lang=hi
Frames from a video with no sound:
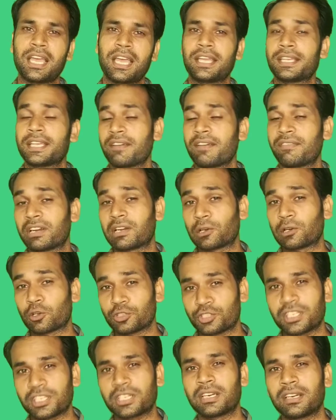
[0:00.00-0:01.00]
या फिर
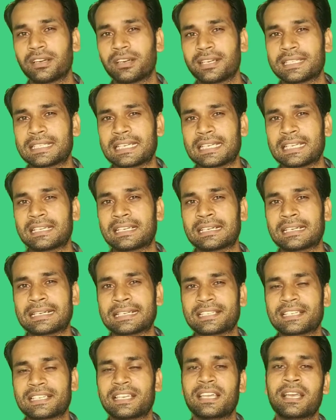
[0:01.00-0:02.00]
लॉजिकल रीजनिंग करना
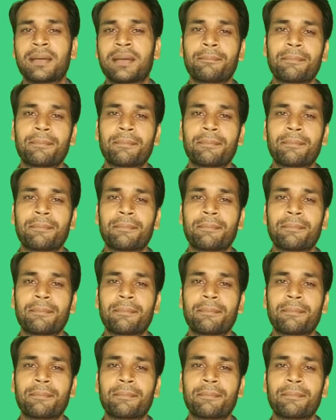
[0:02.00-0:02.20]
चाहिए या